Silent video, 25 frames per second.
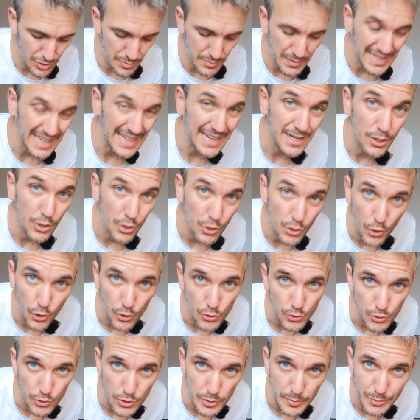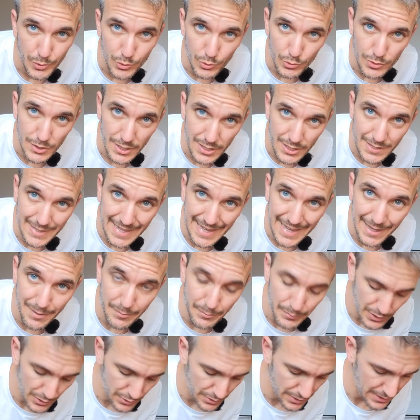così magari lo noto di più nel
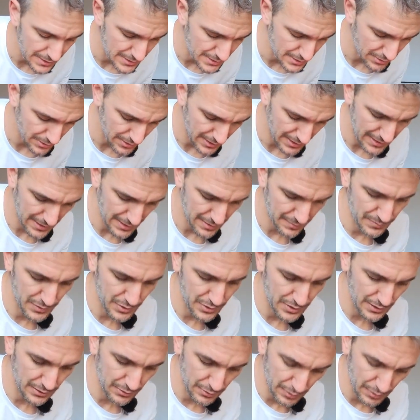cambio, nella zona cambio,